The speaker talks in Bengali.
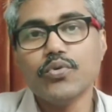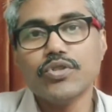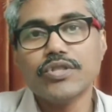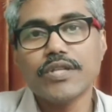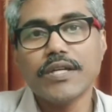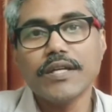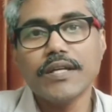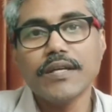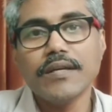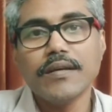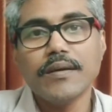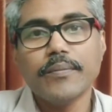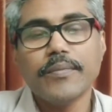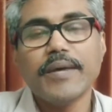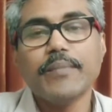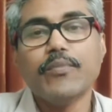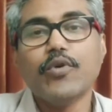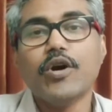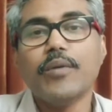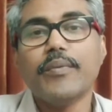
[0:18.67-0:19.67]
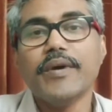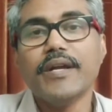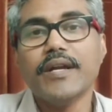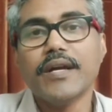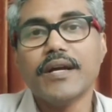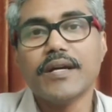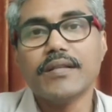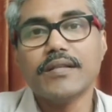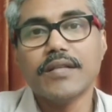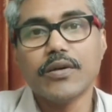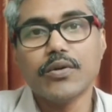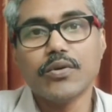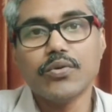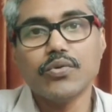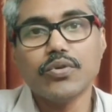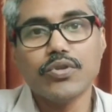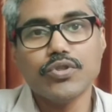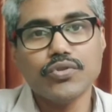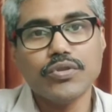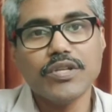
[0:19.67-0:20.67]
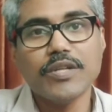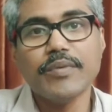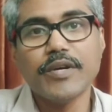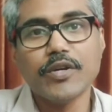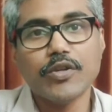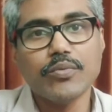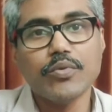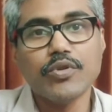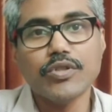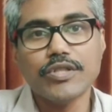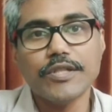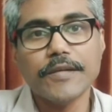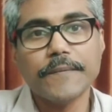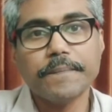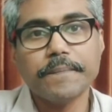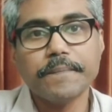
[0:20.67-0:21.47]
সালে প্রায় মহামারীর আকার ধারণ করেছিল এই ভারতবর্ষে